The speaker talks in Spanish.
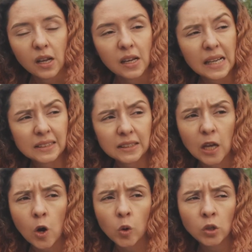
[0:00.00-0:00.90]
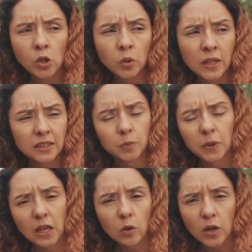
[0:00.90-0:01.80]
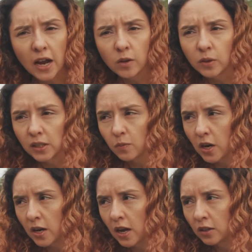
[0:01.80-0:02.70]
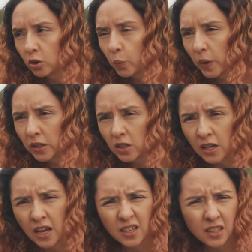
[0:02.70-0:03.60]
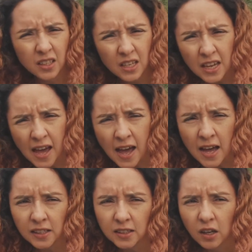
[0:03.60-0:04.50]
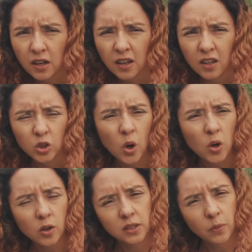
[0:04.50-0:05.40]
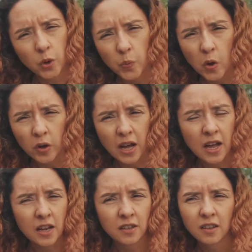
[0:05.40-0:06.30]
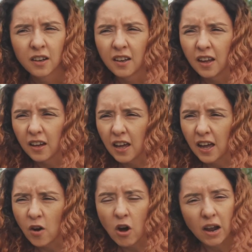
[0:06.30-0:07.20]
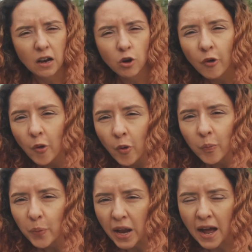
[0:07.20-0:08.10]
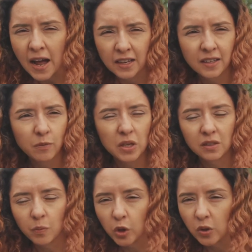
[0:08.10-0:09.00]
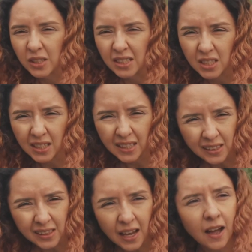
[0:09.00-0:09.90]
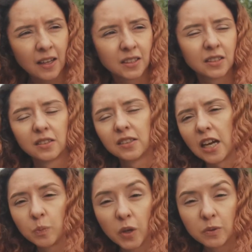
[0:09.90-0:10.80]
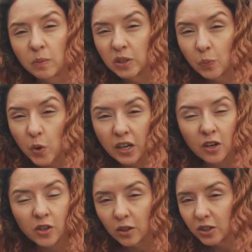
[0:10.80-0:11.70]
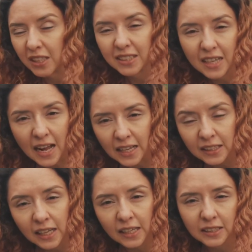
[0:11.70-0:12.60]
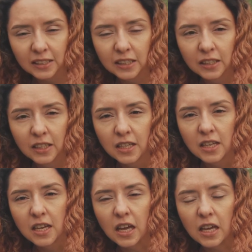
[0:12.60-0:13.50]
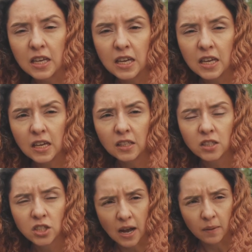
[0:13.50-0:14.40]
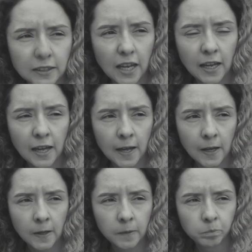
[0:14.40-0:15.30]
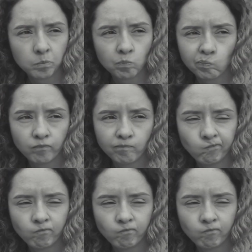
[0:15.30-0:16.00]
les deseo un lunes espectacular, una semana súper llena de energías, todo lo que se propongan, eh, ojalá cumplan, empiecen por cosas chiquitas, ya después vamos a poder lograr cosas grandes y ya. Em,